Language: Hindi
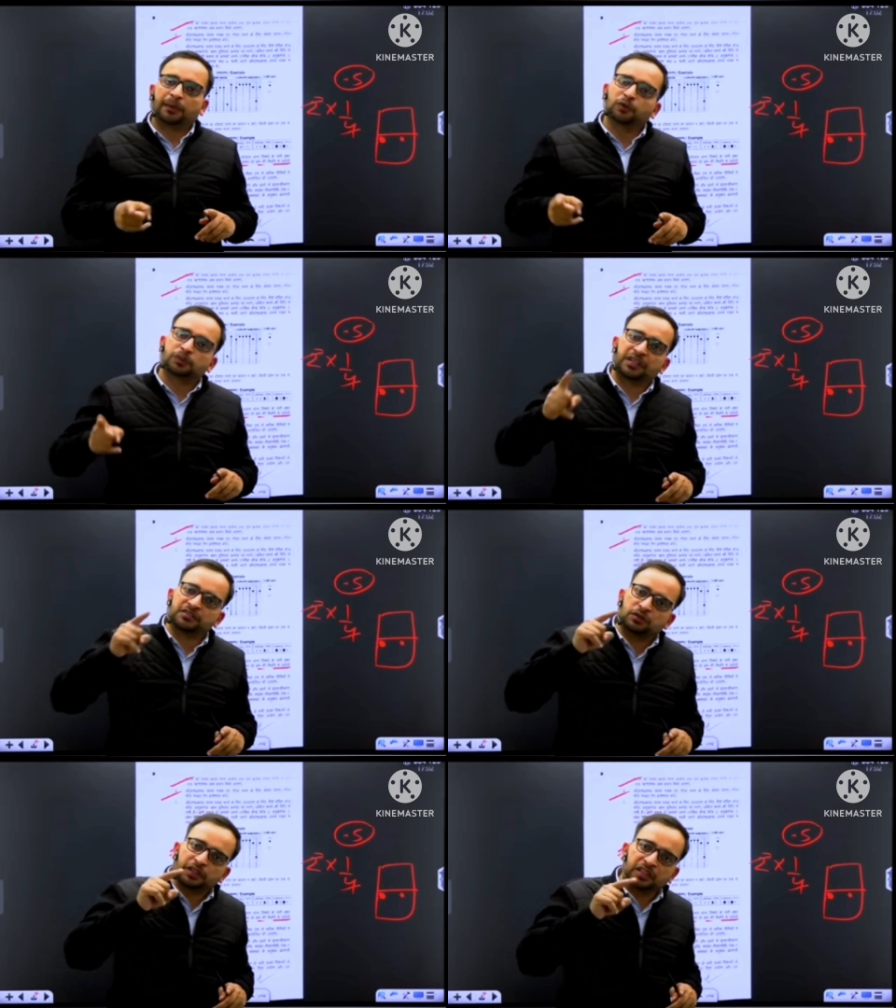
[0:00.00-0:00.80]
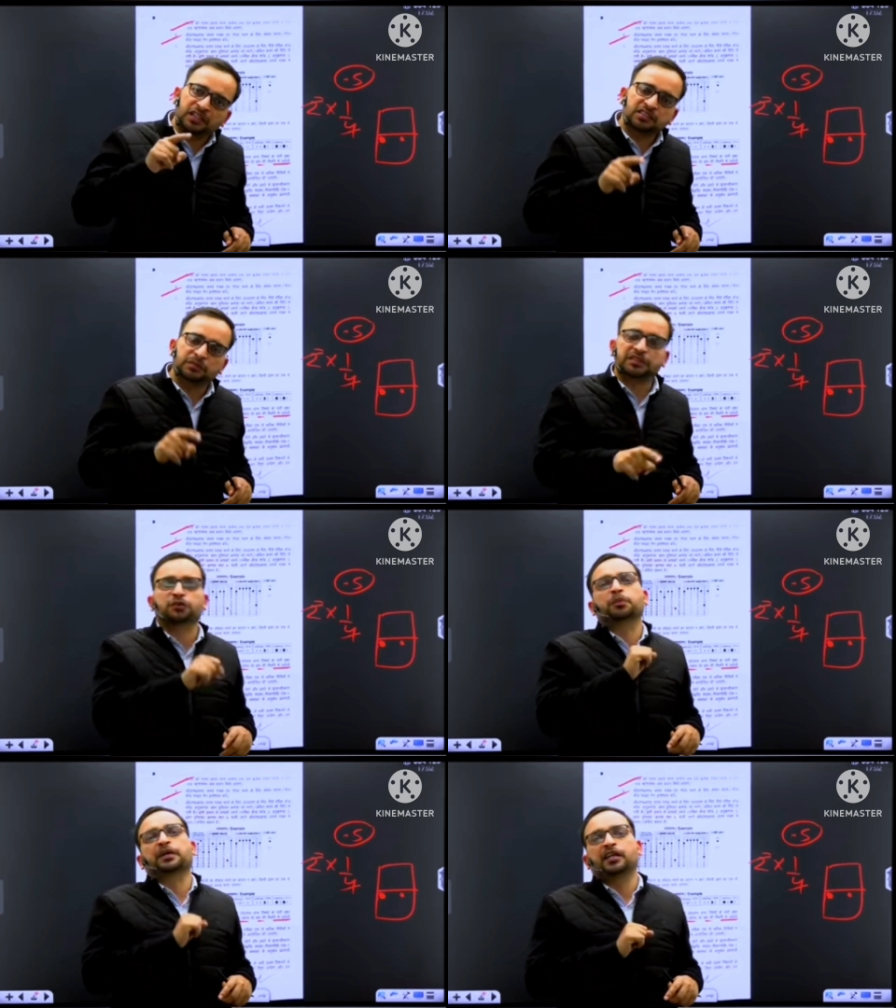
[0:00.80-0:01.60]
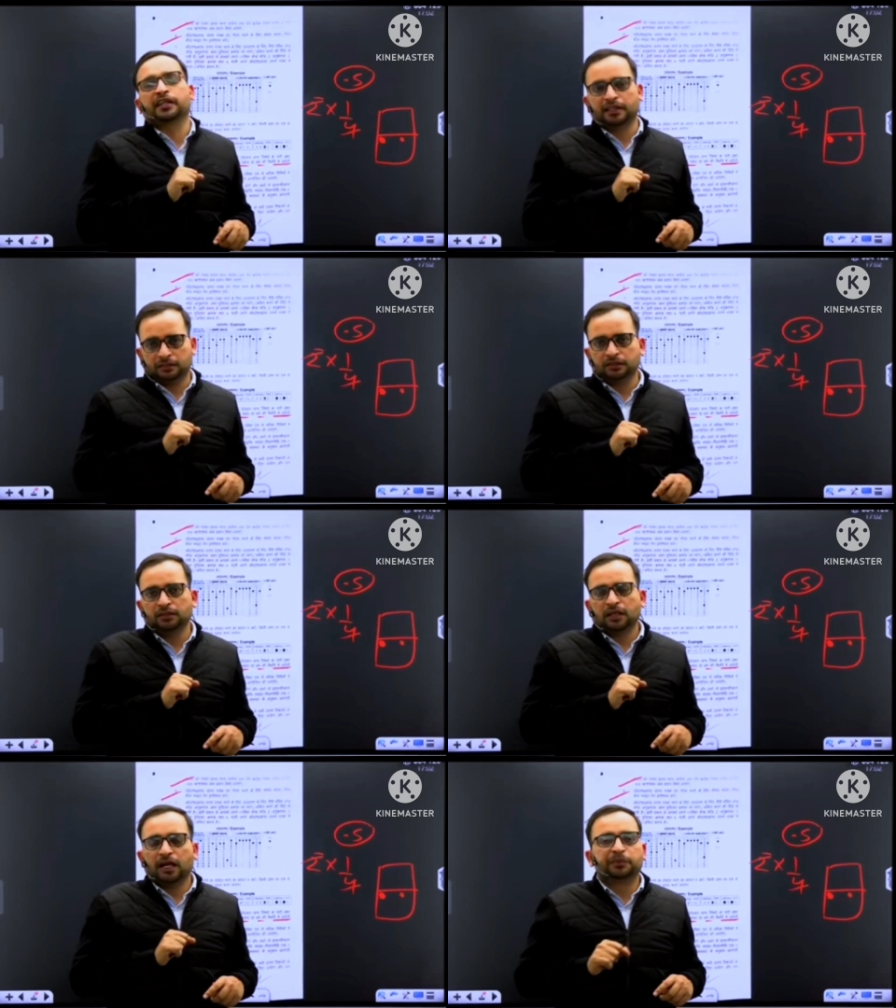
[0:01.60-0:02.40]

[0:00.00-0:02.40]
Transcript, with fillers: तो फिर आप उस प्रश्न को इंग्लिश में जरूर पढ़ लेना